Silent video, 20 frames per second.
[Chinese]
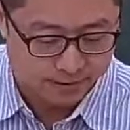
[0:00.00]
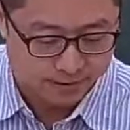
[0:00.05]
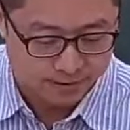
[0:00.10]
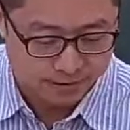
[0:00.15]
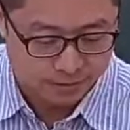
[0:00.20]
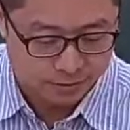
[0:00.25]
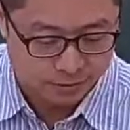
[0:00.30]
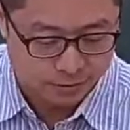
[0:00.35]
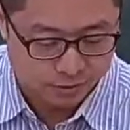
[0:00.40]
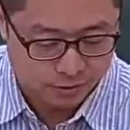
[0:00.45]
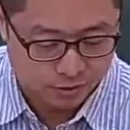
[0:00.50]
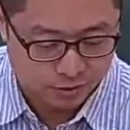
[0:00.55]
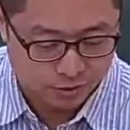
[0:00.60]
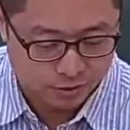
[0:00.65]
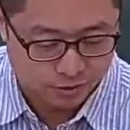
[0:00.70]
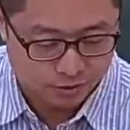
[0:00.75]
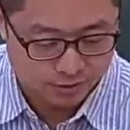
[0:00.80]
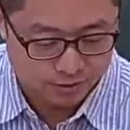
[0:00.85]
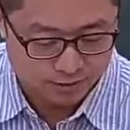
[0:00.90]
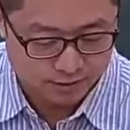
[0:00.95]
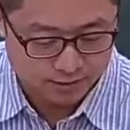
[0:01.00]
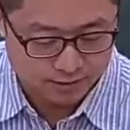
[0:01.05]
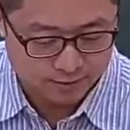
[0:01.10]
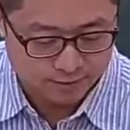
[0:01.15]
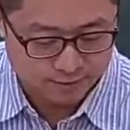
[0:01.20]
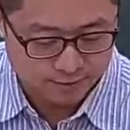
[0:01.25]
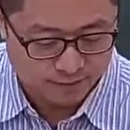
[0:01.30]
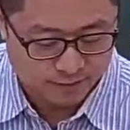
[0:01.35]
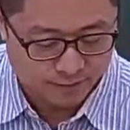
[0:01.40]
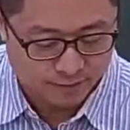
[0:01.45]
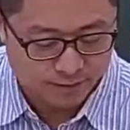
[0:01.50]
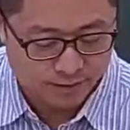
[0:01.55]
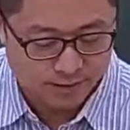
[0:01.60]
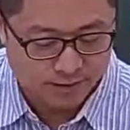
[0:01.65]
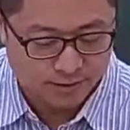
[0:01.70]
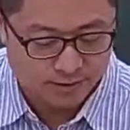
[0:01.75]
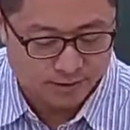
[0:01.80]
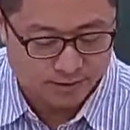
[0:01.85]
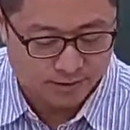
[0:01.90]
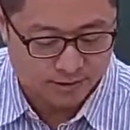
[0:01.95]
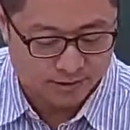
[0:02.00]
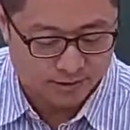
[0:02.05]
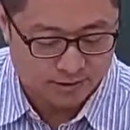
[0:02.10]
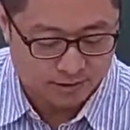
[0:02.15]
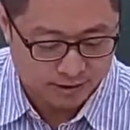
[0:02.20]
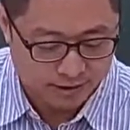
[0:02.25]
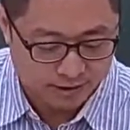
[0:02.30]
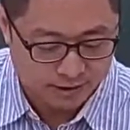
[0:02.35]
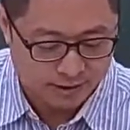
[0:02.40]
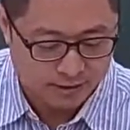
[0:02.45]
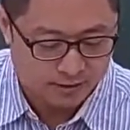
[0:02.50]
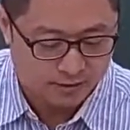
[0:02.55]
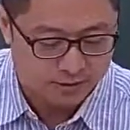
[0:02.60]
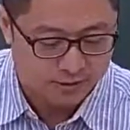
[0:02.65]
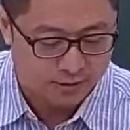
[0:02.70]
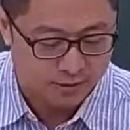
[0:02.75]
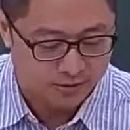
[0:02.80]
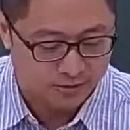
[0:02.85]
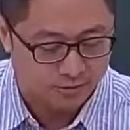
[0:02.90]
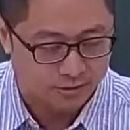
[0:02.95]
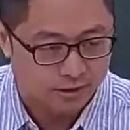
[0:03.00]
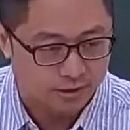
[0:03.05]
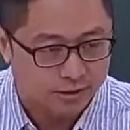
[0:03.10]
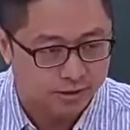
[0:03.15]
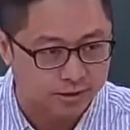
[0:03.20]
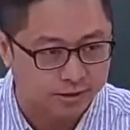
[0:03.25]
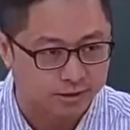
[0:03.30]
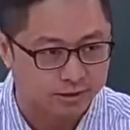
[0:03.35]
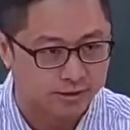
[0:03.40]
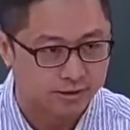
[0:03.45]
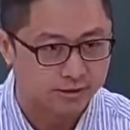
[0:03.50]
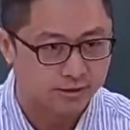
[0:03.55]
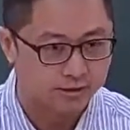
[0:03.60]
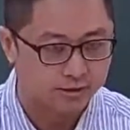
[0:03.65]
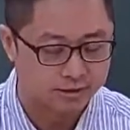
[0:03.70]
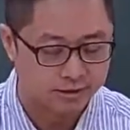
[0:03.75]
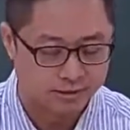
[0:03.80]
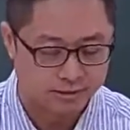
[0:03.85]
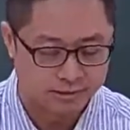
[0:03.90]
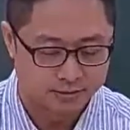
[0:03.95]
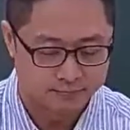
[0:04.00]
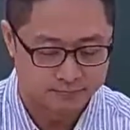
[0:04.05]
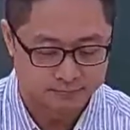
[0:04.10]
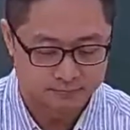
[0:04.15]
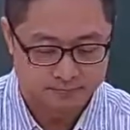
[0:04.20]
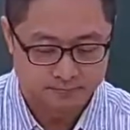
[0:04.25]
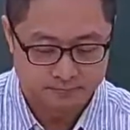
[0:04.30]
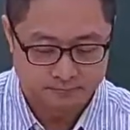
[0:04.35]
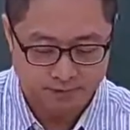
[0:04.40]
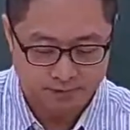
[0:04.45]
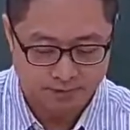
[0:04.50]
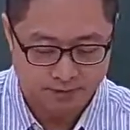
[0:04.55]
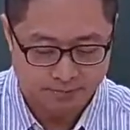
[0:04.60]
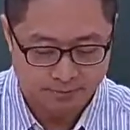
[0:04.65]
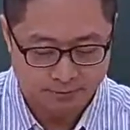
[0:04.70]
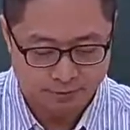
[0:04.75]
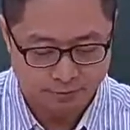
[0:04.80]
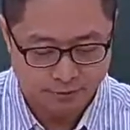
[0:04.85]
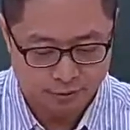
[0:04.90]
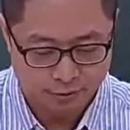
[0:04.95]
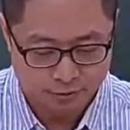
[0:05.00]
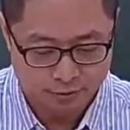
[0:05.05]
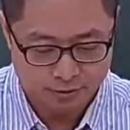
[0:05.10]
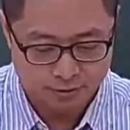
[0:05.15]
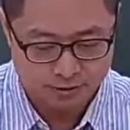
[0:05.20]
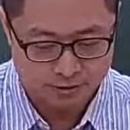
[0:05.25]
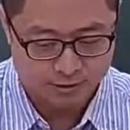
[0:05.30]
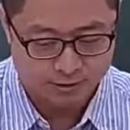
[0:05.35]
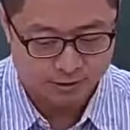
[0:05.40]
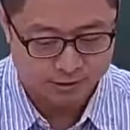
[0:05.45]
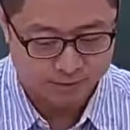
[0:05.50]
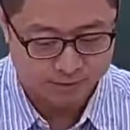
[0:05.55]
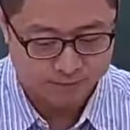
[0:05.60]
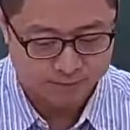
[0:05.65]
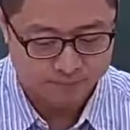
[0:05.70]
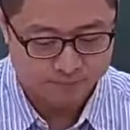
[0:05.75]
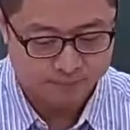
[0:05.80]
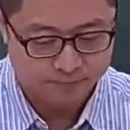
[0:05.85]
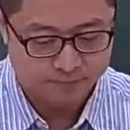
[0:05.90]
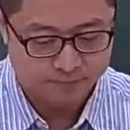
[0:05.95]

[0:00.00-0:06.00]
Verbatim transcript: 单倍精确度的这个范围，这个参考一下就可以了啊，可以不用去记。